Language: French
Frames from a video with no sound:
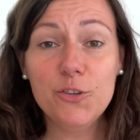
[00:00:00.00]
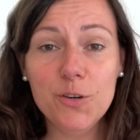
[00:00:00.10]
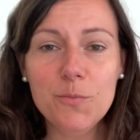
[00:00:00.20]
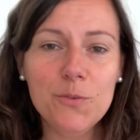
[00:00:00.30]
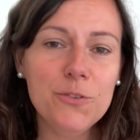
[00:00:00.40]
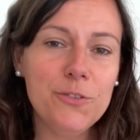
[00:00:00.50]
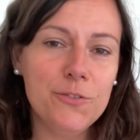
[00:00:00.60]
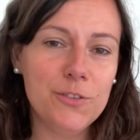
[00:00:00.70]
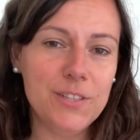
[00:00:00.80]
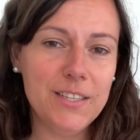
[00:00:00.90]
Comment
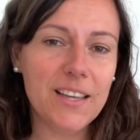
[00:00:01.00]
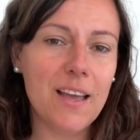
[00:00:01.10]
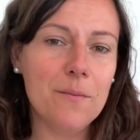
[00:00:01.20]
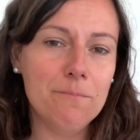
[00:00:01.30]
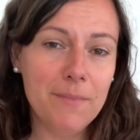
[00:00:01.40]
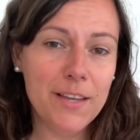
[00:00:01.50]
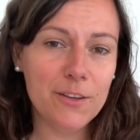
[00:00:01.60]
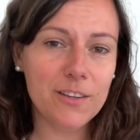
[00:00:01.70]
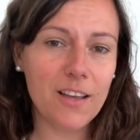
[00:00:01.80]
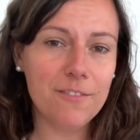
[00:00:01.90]
devenir un
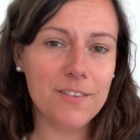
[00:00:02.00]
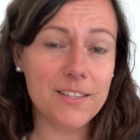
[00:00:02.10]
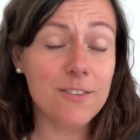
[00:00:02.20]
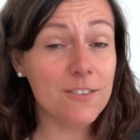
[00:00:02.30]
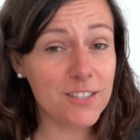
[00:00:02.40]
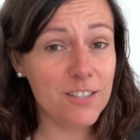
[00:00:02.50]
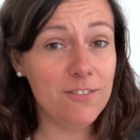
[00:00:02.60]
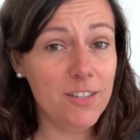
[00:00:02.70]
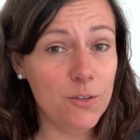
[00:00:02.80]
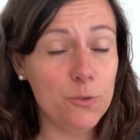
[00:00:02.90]
meilleur graphiste Dans cette
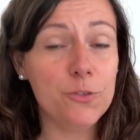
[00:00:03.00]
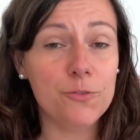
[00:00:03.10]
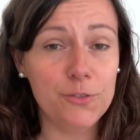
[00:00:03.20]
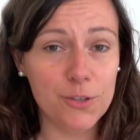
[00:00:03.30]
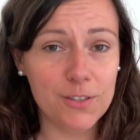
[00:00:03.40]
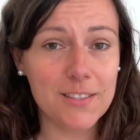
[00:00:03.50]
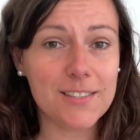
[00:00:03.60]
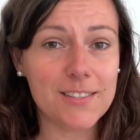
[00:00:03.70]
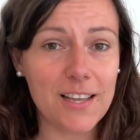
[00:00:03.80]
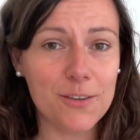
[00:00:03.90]
vidéo, je vous donne
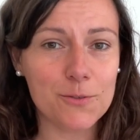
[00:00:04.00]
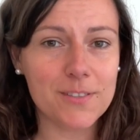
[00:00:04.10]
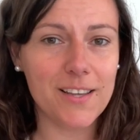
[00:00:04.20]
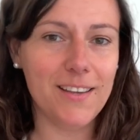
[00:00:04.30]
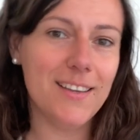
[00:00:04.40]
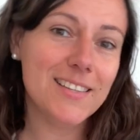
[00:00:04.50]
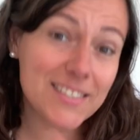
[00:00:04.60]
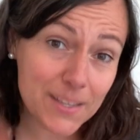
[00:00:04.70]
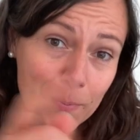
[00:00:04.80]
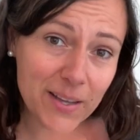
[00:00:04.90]
5 conseils. C'est